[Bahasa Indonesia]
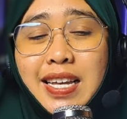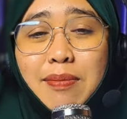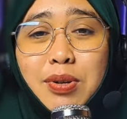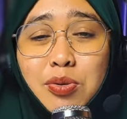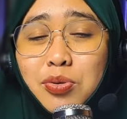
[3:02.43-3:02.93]

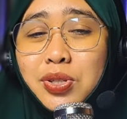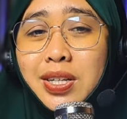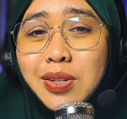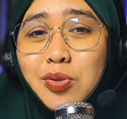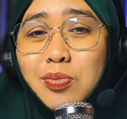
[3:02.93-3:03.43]
yang mendukung
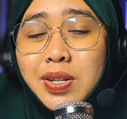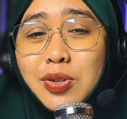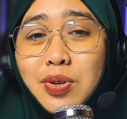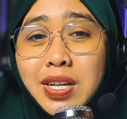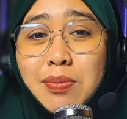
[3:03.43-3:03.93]
channel Umi
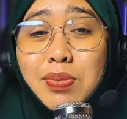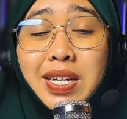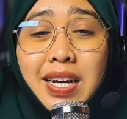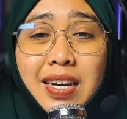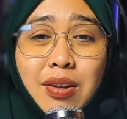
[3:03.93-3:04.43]
juga diberikan